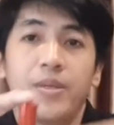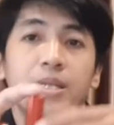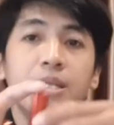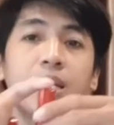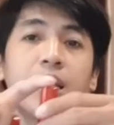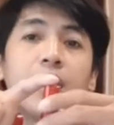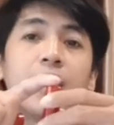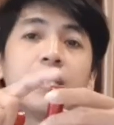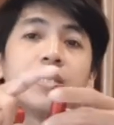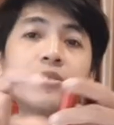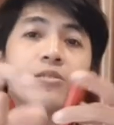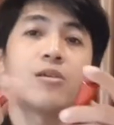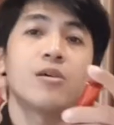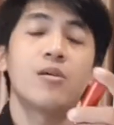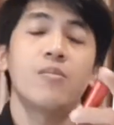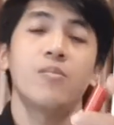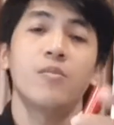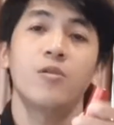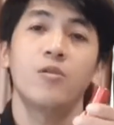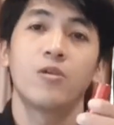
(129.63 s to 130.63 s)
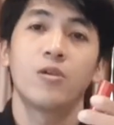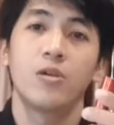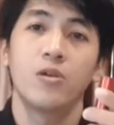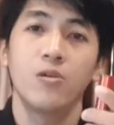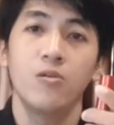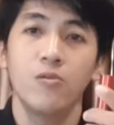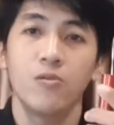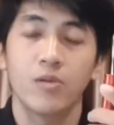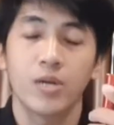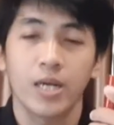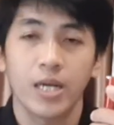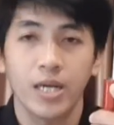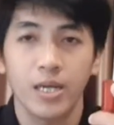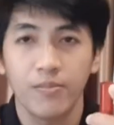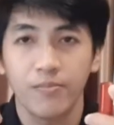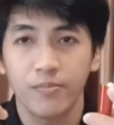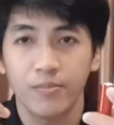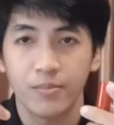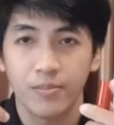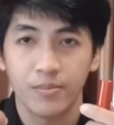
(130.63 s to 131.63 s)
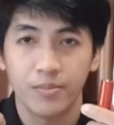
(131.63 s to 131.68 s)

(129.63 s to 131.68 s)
เป็นการซ้อมโหลดลูกนะครับ